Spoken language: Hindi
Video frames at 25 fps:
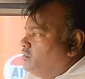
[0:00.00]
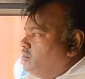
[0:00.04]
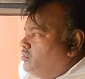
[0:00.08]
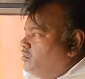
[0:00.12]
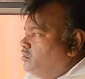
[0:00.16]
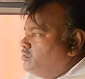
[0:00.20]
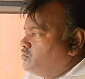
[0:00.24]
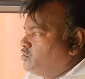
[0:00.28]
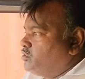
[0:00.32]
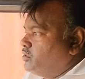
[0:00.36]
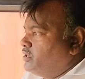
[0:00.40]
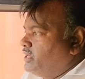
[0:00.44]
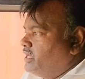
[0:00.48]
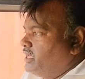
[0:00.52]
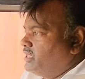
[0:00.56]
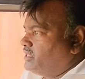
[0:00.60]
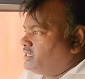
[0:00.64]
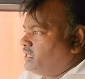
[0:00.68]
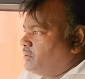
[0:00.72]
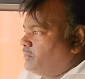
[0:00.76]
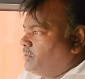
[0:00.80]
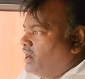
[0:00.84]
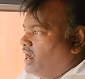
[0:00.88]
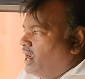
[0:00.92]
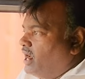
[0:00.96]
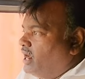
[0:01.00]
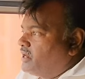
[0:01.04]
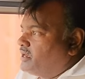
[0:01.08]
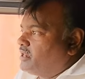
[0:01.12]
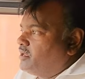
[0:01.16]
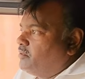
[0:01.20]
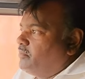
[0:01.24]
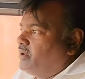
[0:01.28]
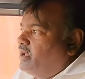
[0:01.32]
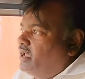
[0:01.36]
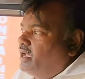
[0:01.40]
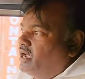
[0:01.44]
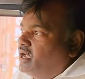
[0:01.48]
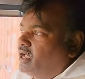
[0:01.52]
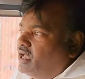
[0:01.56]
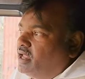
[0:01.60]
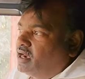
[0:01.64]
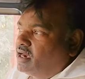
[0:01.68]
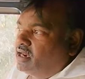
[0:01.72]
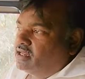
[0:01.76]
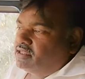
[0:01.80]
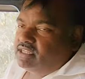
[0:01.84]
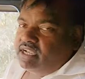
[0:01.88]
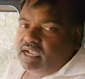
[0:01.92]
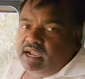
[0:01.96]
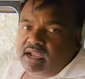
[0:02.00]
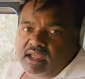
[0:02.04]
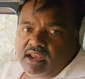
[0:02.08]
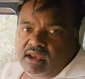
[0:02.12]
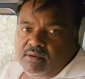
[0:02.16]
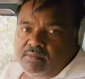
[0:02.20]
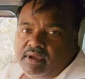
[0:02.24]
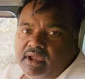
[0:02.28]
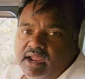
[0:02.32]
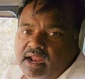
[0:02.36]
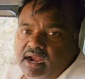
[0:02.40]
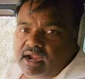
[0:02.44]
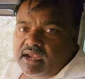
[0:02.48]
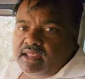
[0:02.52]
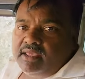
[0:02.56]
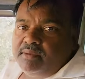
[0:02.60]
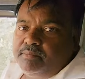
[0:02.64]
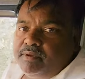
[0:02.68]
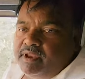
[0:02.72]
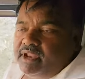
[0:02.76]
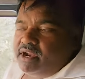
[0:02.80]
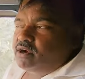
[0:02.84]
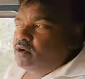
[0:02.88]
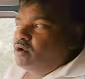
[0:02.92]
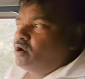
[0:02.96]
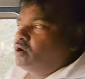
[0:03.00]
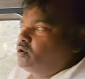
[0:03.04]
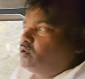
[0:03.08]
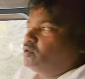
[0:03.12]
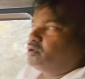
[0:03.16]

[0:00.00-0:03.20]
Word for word: दोस्तों ये सब घाटी में अगर जंगल में गाड़ी ब्रेकडाउन